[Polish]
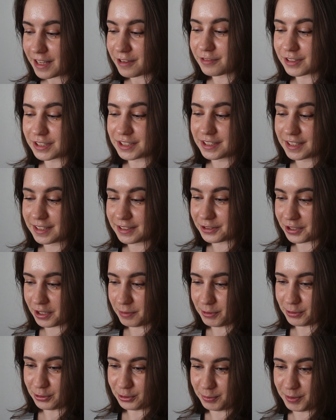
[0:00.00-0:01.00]
I właśnie trochę
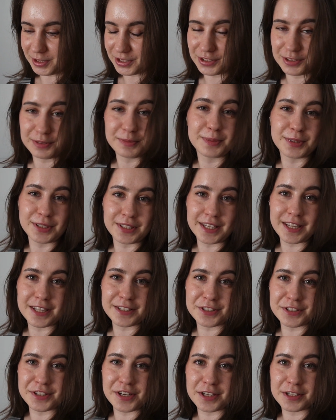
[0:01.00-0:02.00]
mnie to śmieszy, że takie
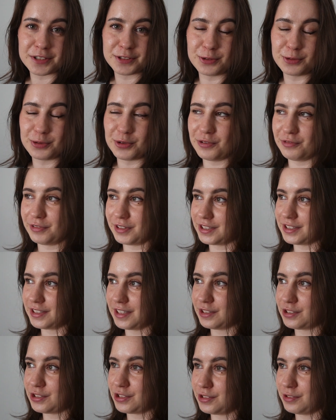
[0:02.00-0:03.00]
rzeczy ekscytują
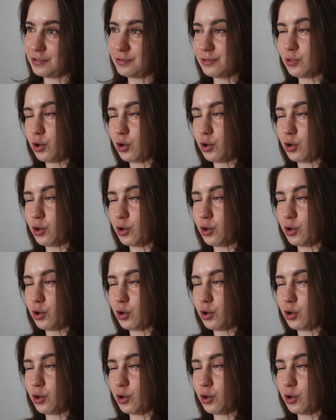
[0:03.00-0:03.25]
właśnie, trzy,